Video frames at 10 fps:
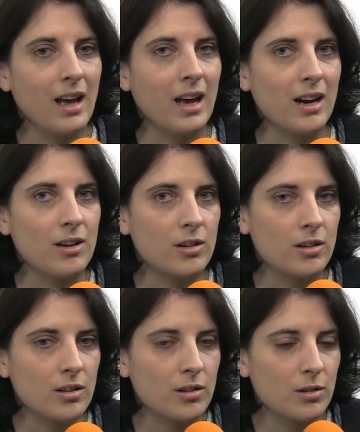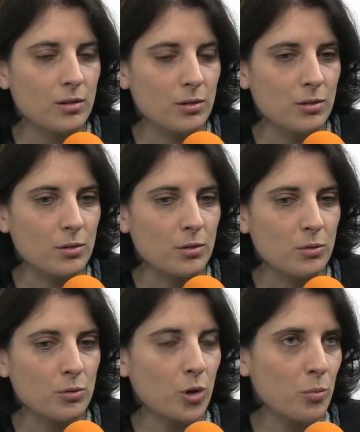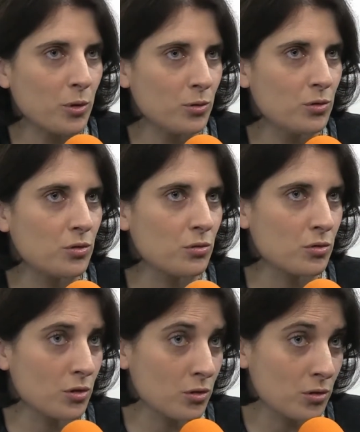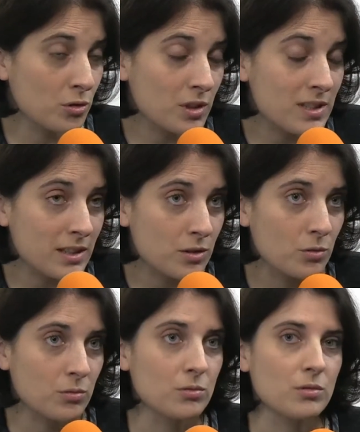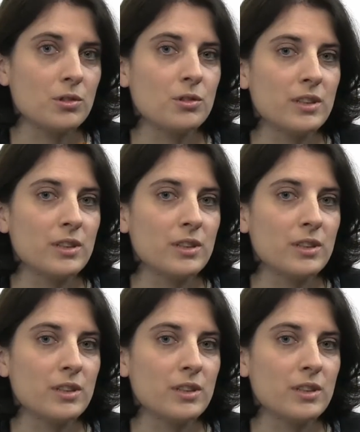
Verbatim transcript: alors, euh, une reproduction sans autorisation euh,